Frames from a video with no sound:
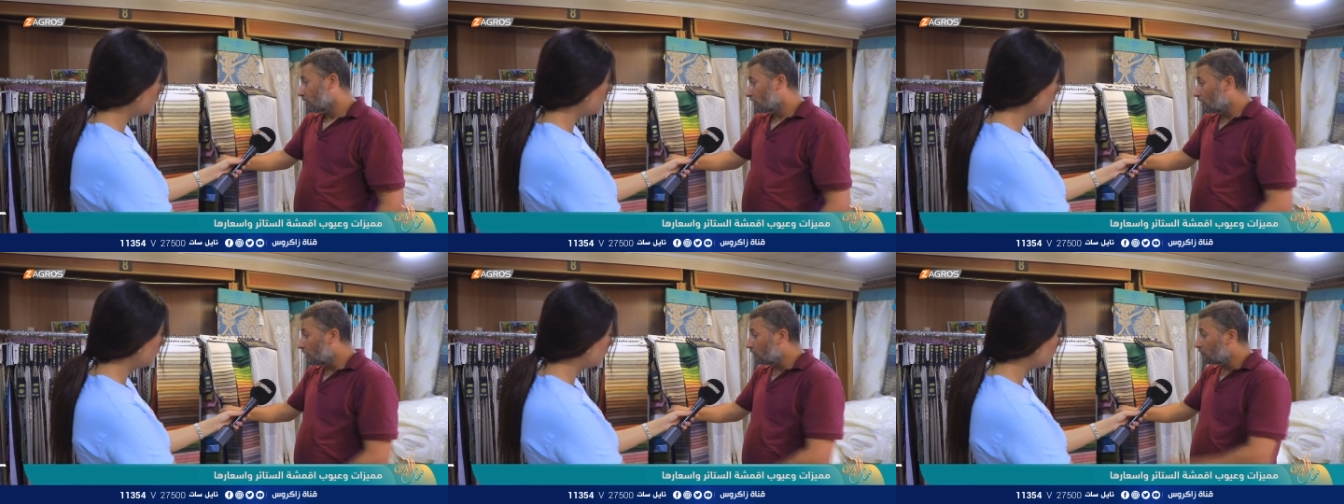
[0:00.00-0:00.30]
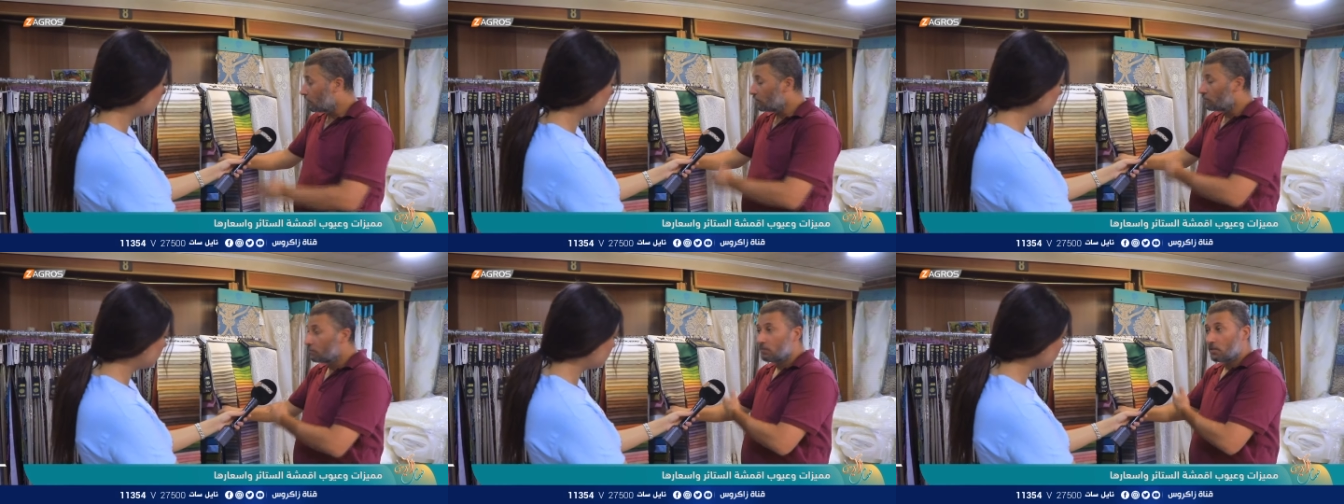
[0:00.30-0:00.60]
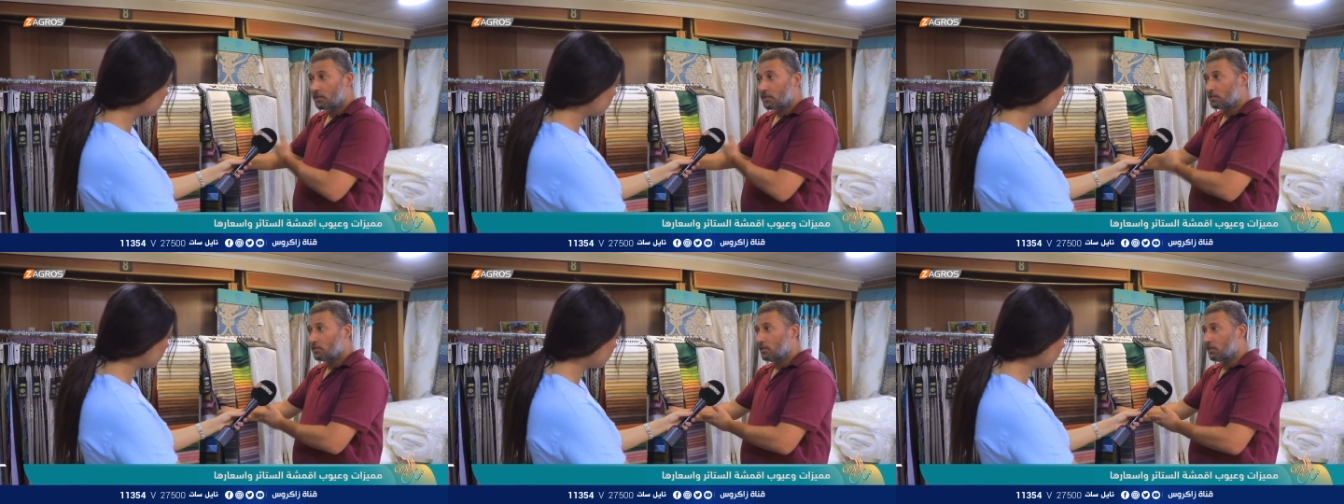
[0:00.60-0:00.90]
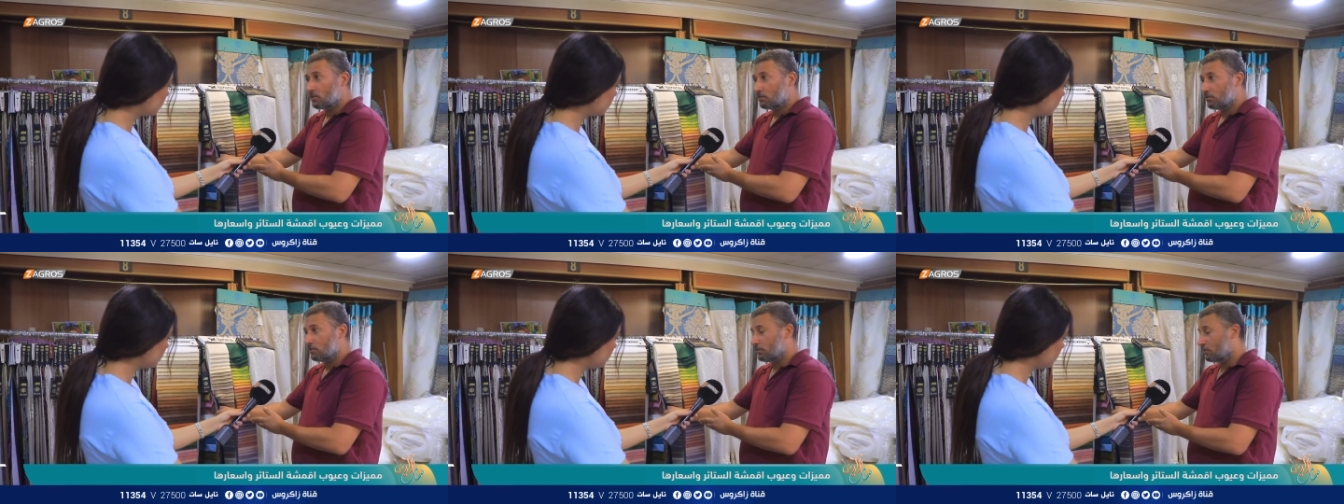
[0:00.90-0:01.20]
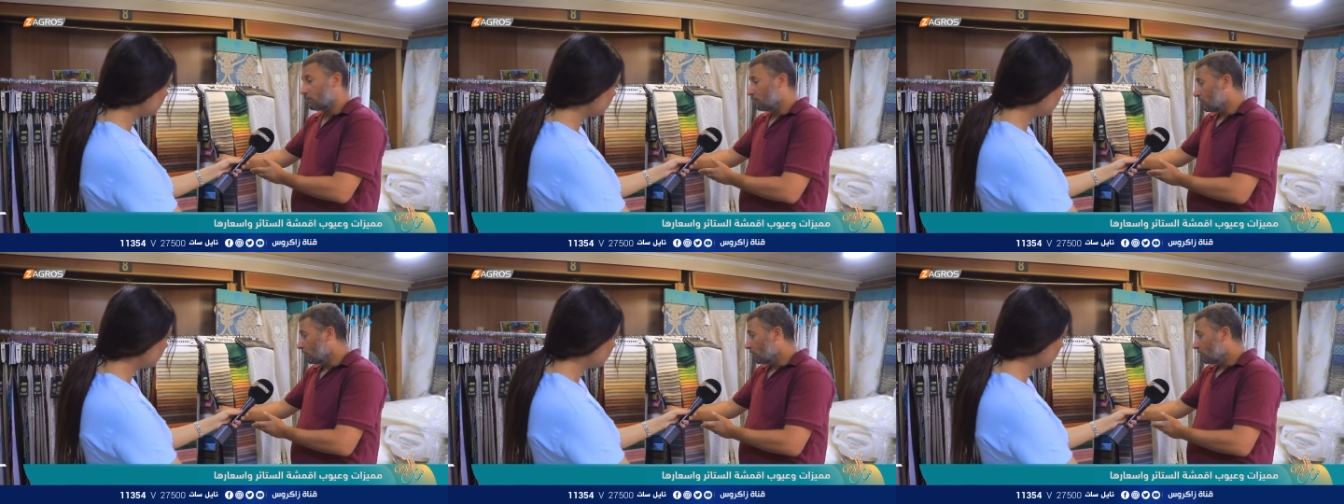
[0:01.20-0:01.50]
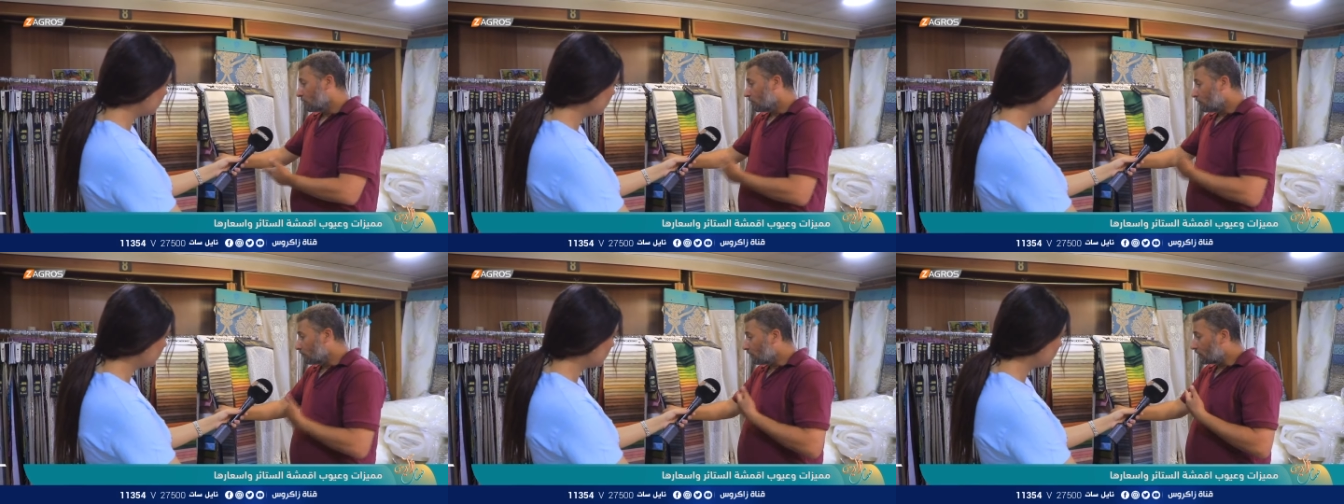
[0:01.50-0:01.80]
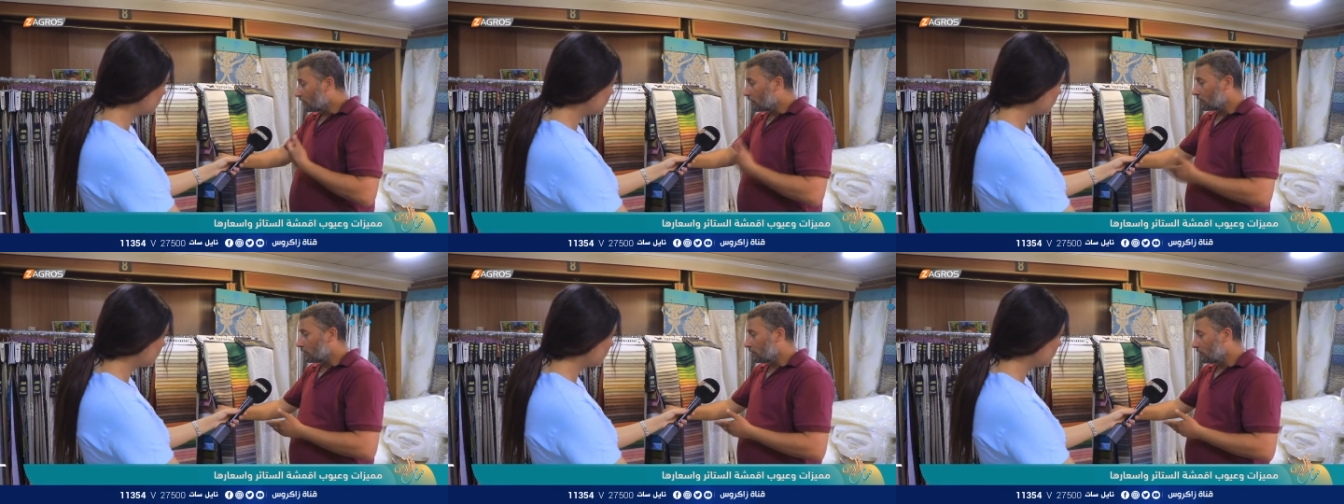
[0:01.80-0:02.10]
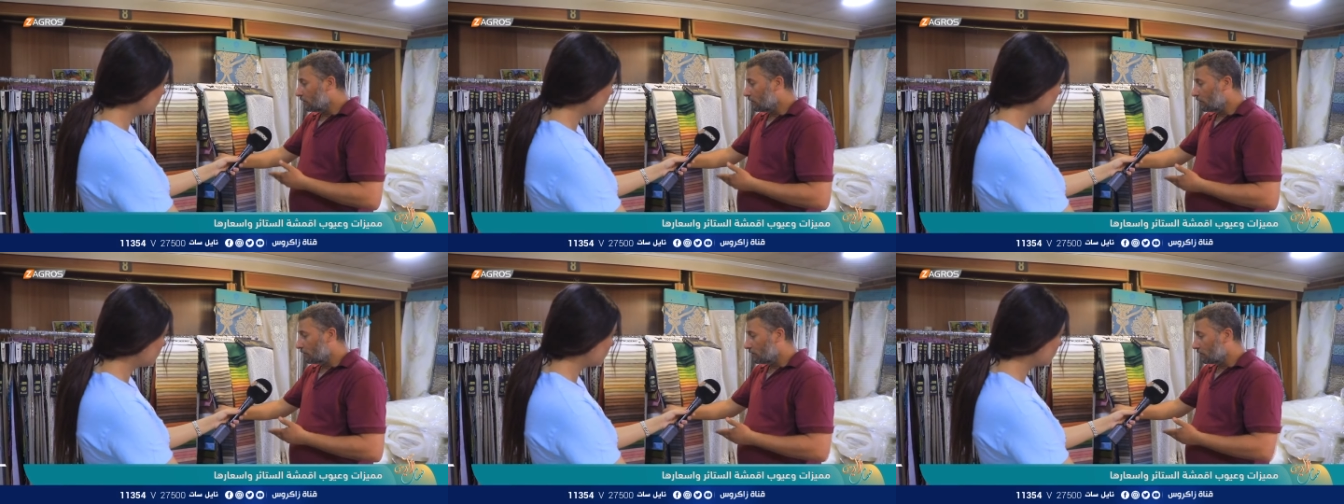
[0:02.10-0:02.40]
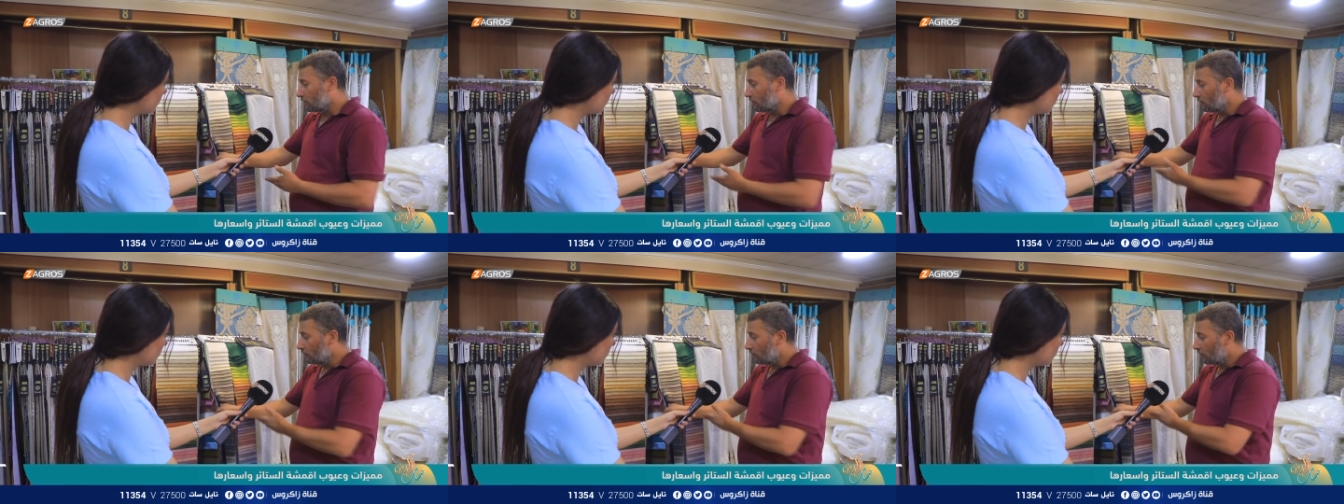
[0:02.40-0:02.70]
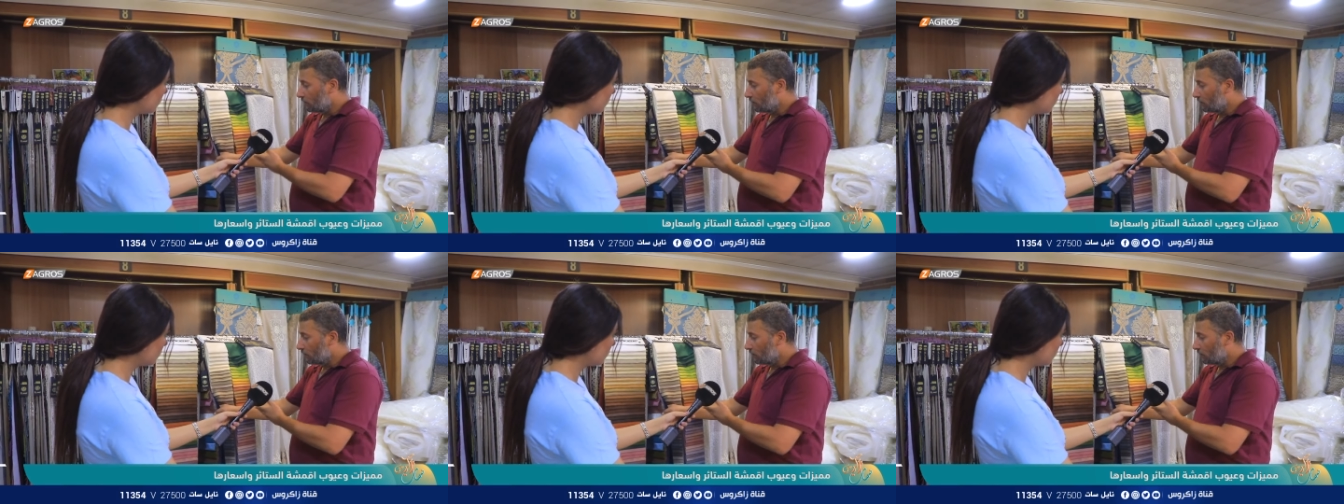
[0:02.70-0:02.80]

كالوان هم يختارون ومرات احنا نقول